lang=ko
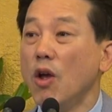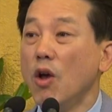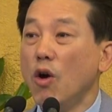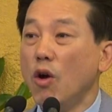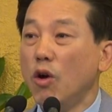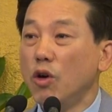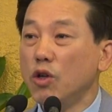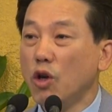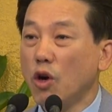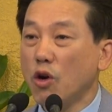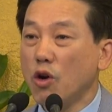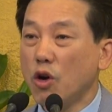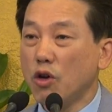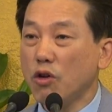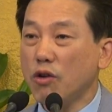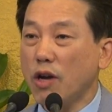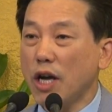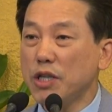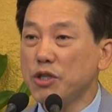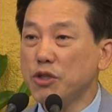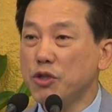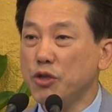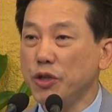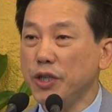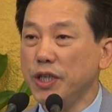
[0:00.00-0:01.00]
오늘도
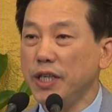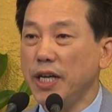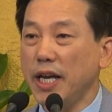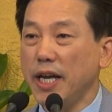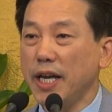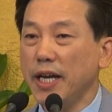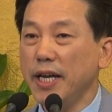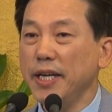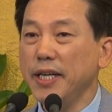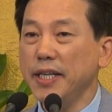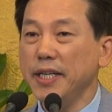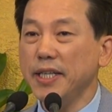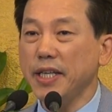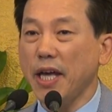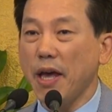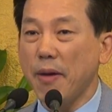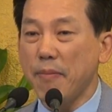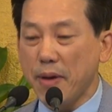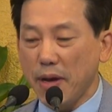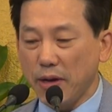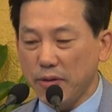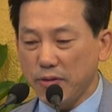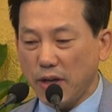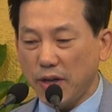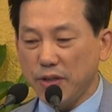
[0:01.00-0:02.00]
거룩한 주일에
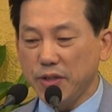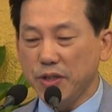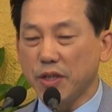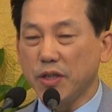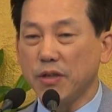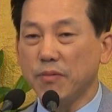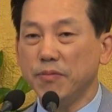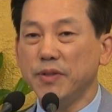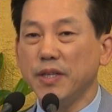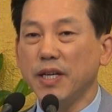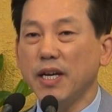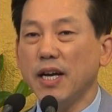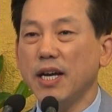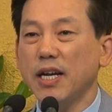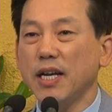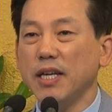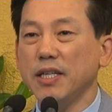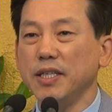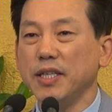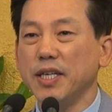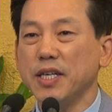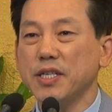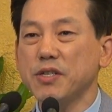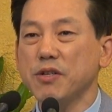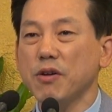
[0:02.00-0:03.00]
예배하는 여러분들을
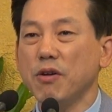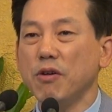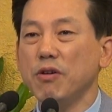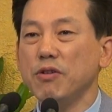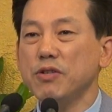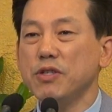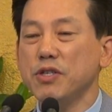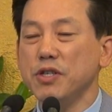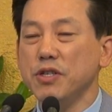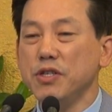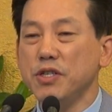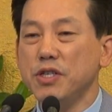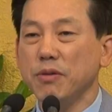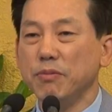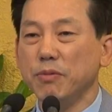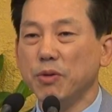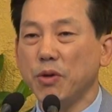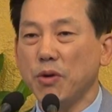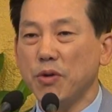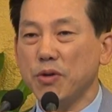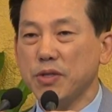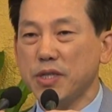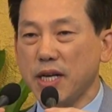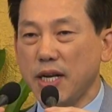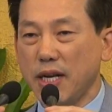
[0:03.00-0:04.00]
하나님께서
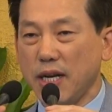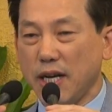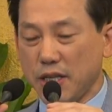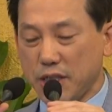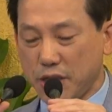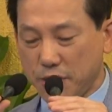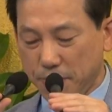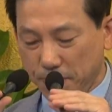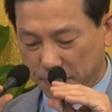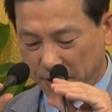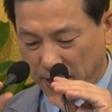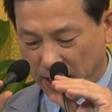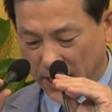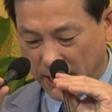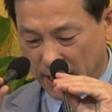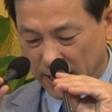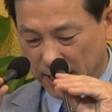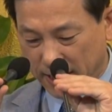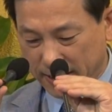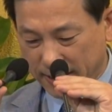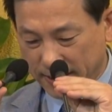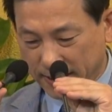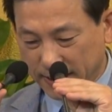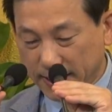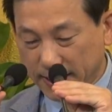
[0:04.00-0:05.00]
진심으로 사랑하십니다.